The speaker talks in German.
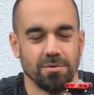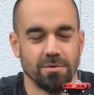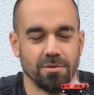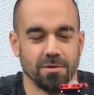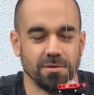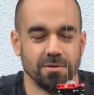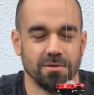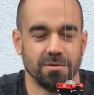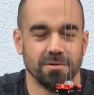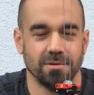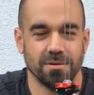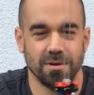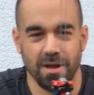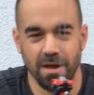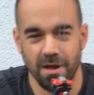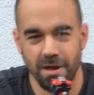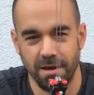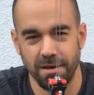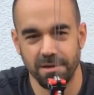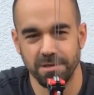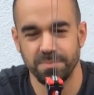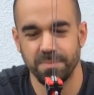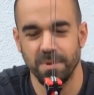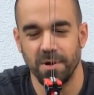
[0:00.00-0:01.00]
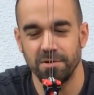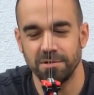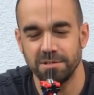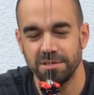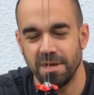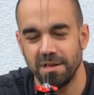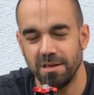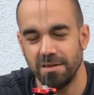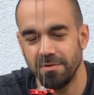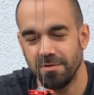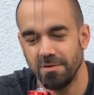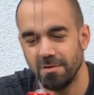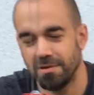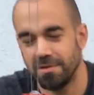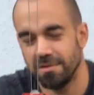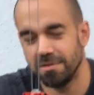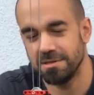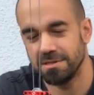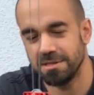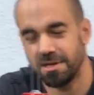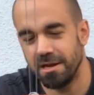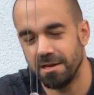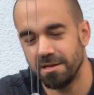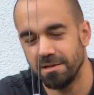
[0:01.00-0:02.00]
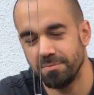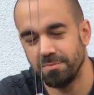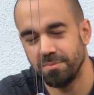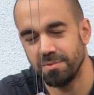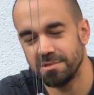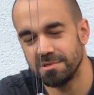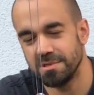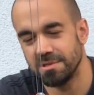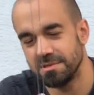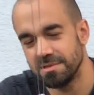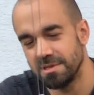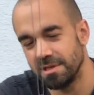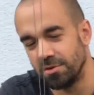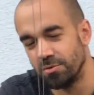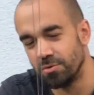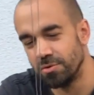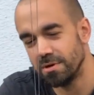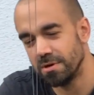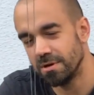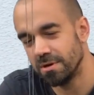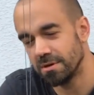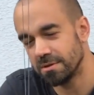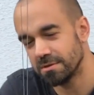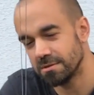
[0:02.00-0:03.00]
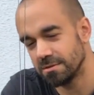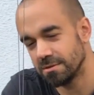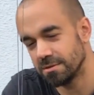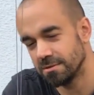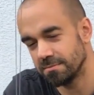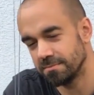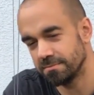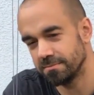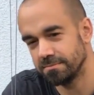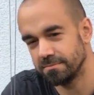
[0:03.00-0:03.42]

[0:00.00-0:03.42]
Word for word: Und klar, es braucht seine Zeit, bis das Ding unten ist.